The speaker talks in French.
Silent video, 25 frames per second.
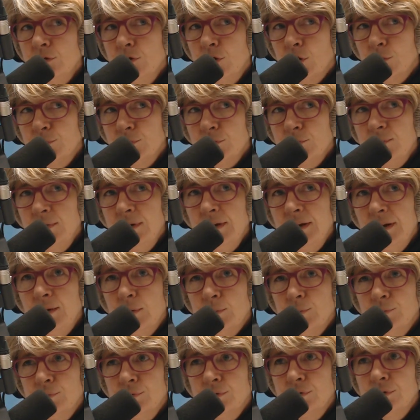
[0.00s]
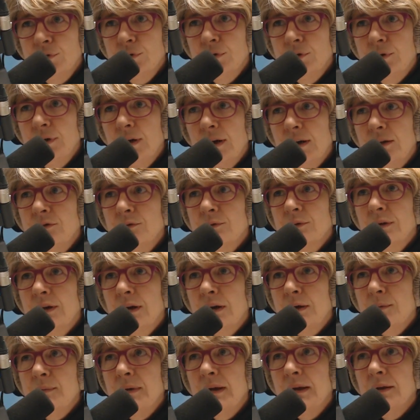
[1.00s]
du grand public pour euh, l'action
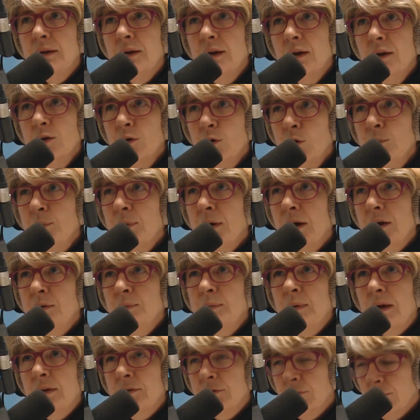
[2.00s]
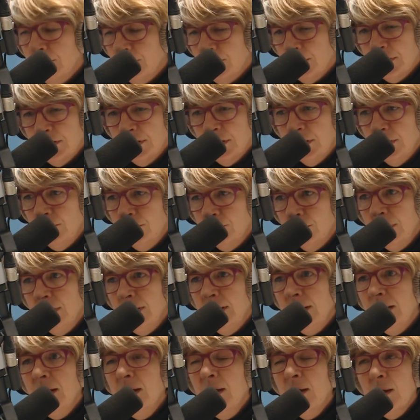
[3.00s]
qu'elle mène auprès de personnes âgées
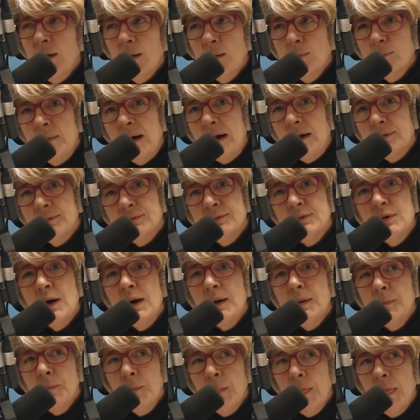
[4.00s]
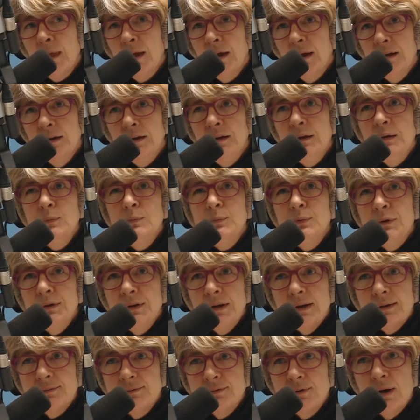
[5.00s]
isolées. Parfois, il peut
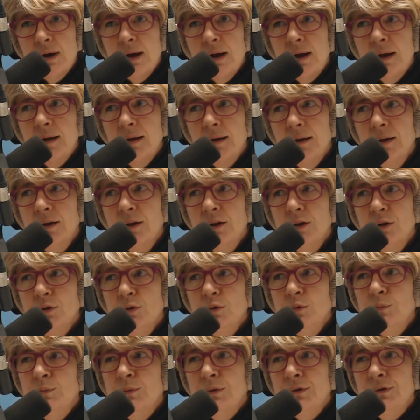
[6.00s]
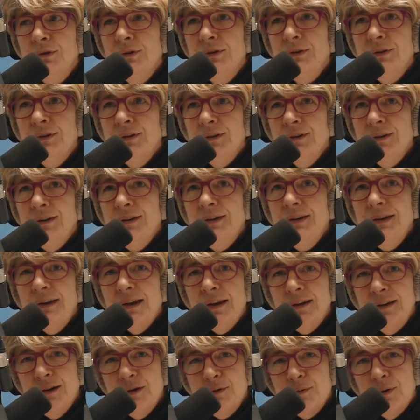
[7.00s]
y avoir une petite
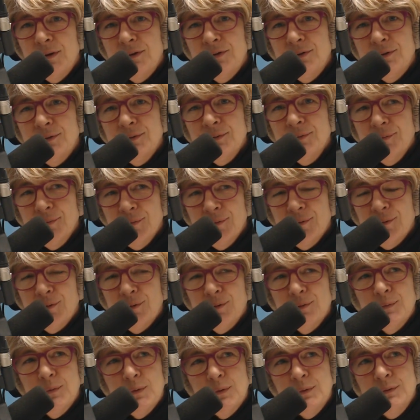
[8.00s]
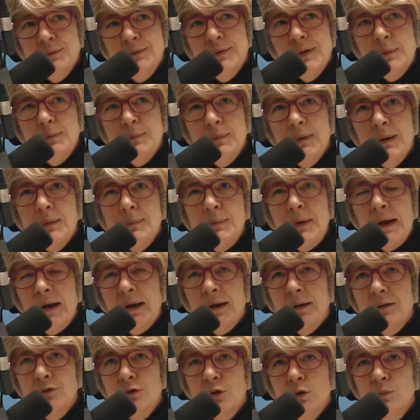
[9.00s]
inadéquation on ne va pas, par
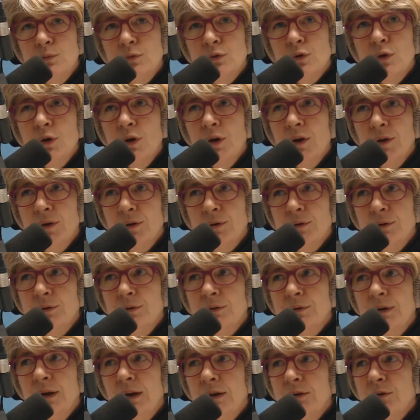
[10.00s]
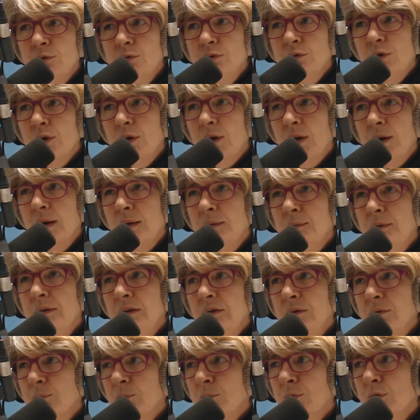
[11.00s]
exemple, être un
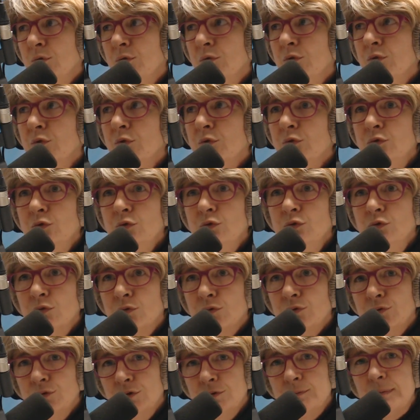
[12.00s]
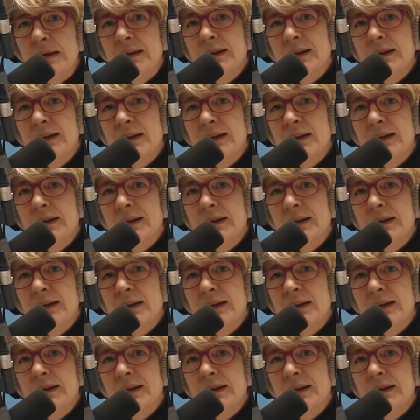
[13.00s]
organisme de, de don de